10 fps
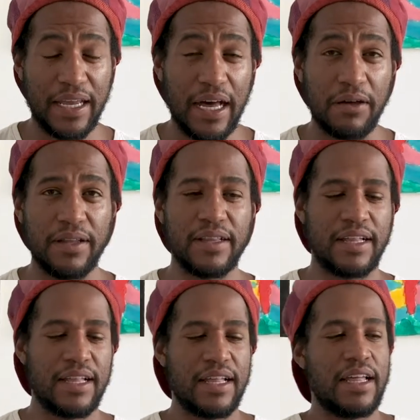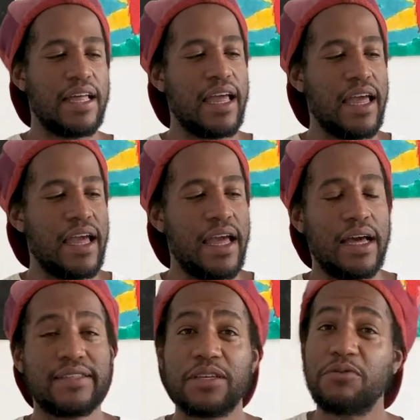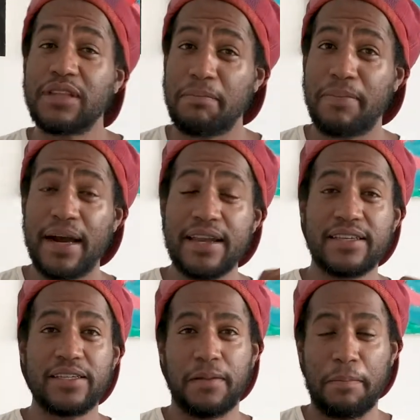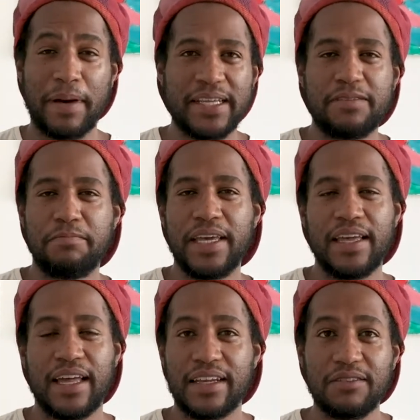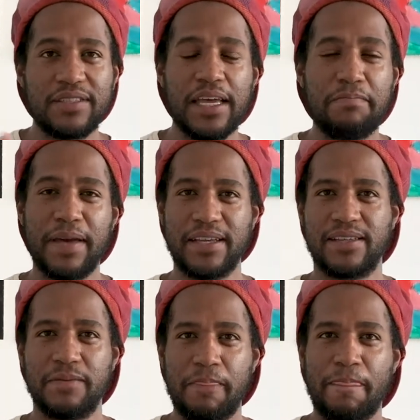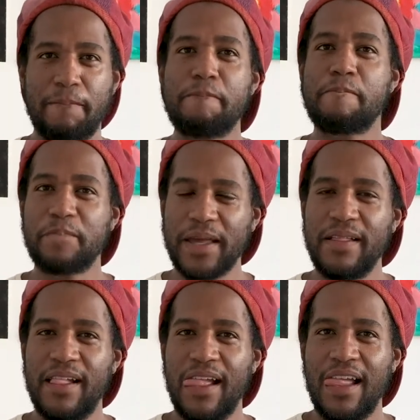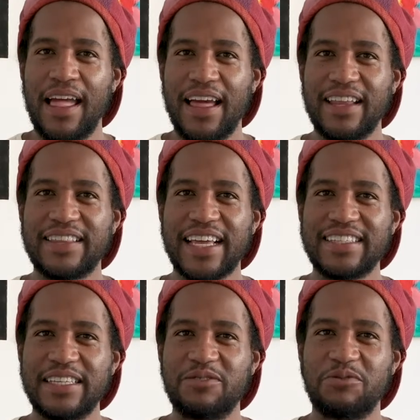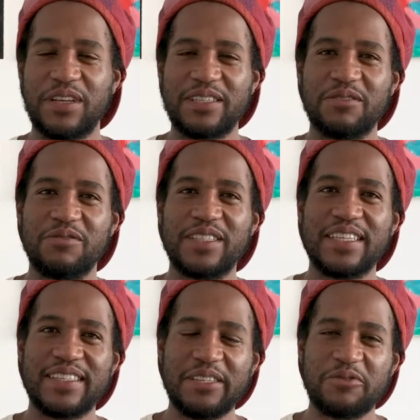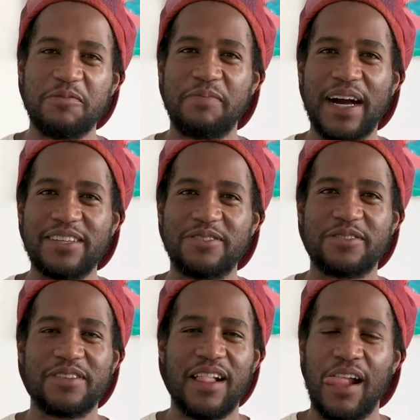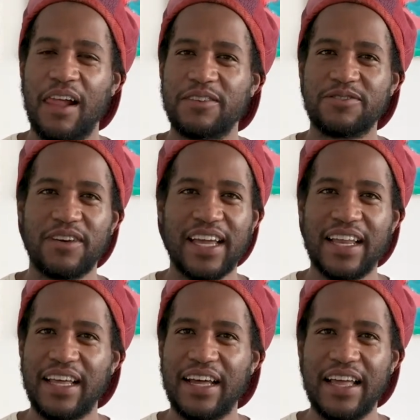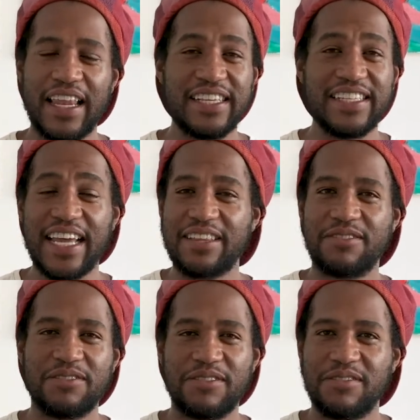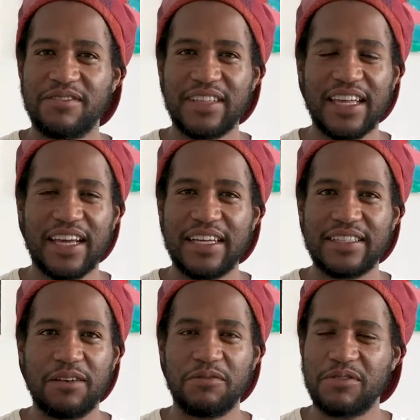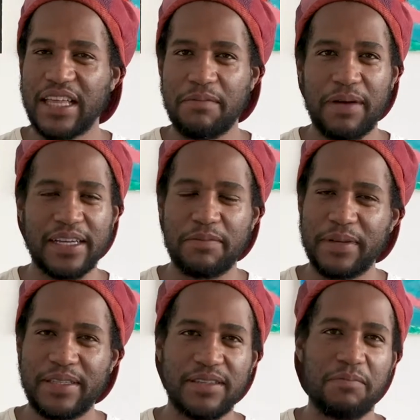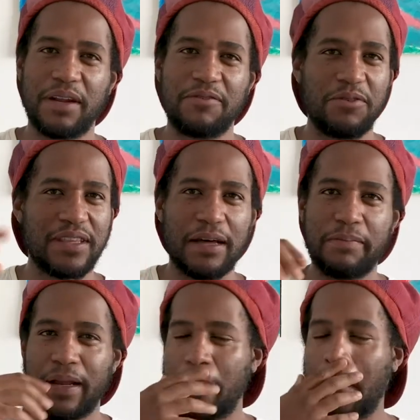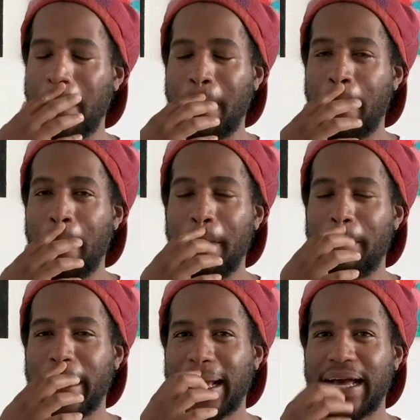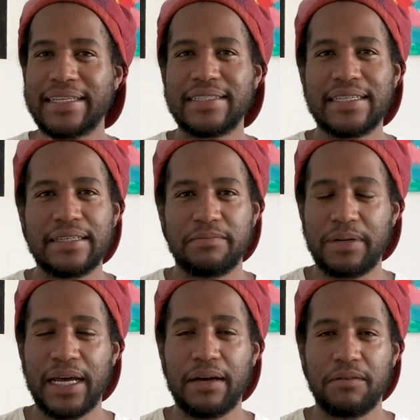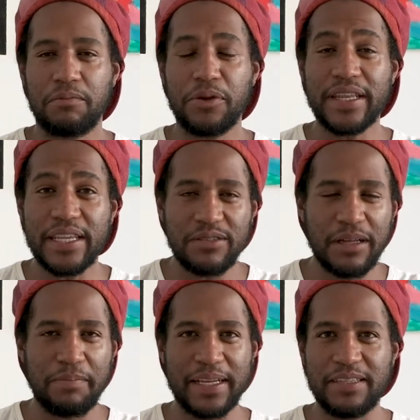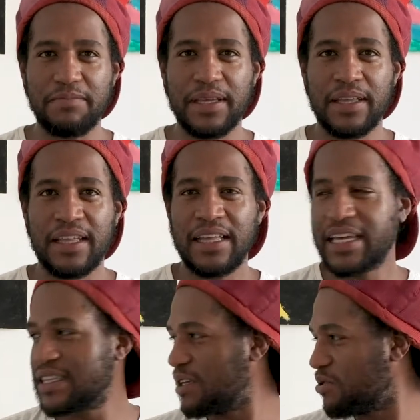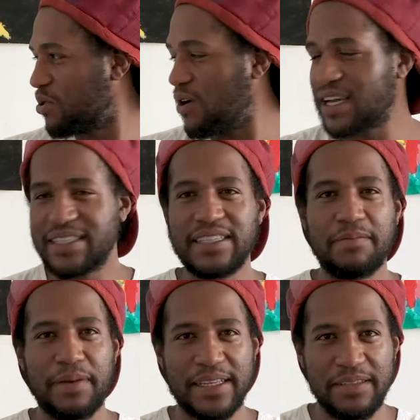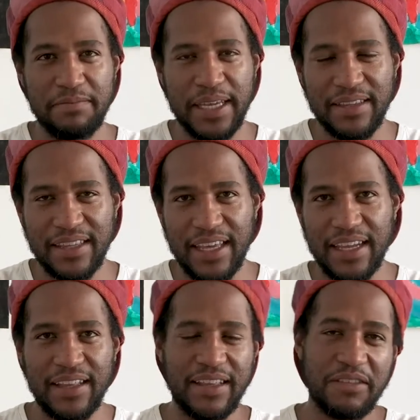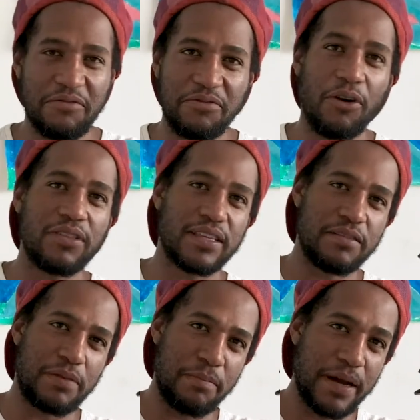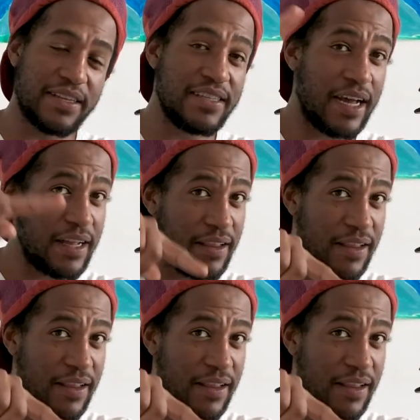aula, é, a segunda parte, a parte B, ela não se repete, né? Ela tem essa estruturação dos 16 compassos, só que ela, ela é direta. Não tem casa não tem barra de repetição para voltar para casa, para o início da parte B. Então toca-se a parte B inteira, volta-se para a parte A